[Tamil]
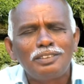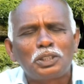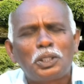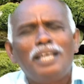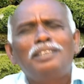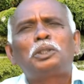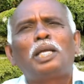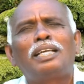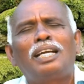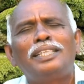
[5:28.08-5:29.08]

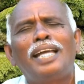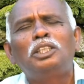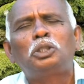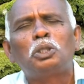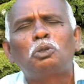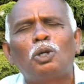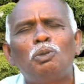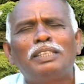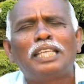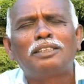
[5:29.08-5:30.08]
சீஷர்கள்
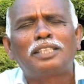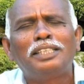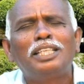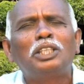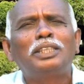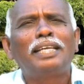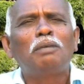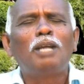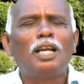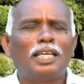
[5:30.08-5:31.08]
ஏற்றுக்கொள்வதற்கு
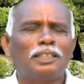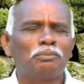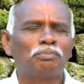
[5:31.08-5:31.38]
இருதயம் இல்லை